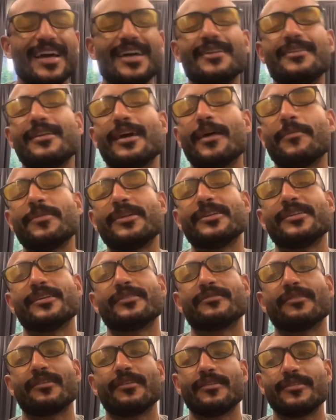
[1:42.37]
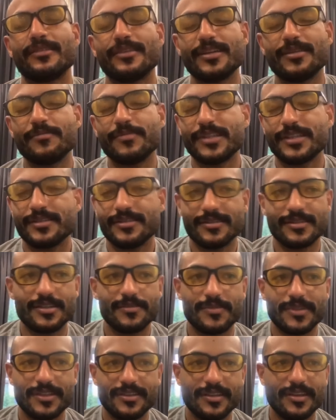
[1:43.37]
قال عملت تقليل من
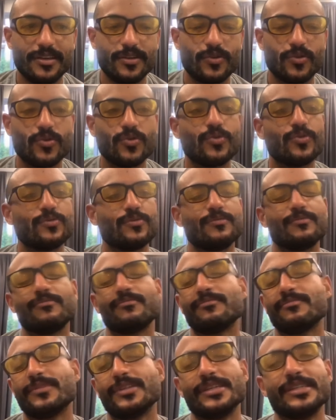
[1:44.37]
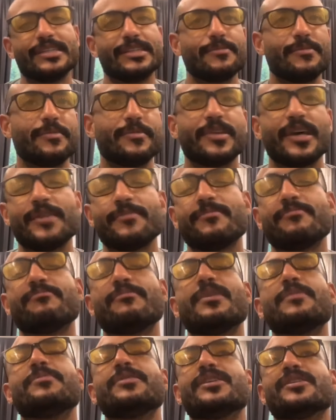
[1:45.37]
انزيم الدي او الهستامين بتاعي
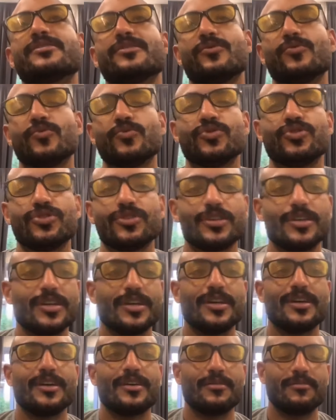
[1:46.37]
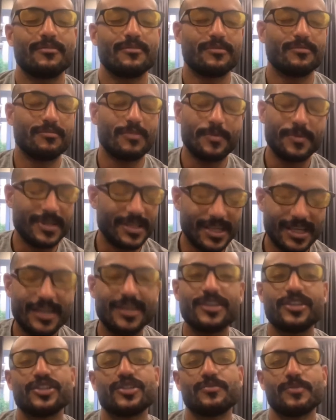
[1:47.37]
ما بيحصلوش ما
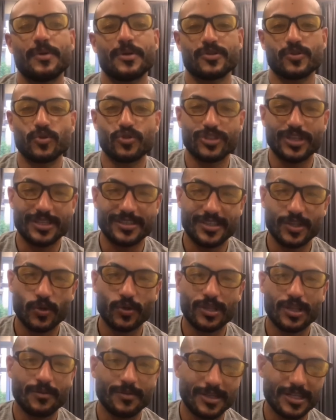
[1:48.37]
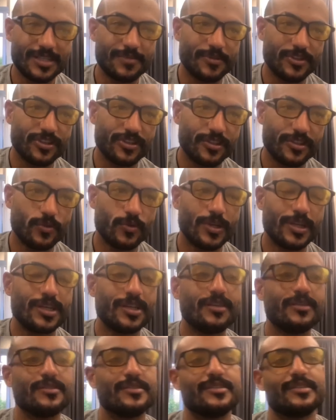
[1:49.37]
بيقلش ما بيحصلوش تكسير ويطلع من الجسم عشان دي
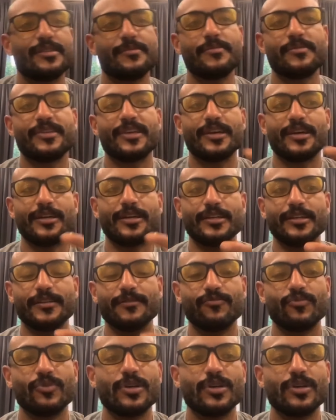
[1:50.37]
قليل الهستامين بتاعي عالي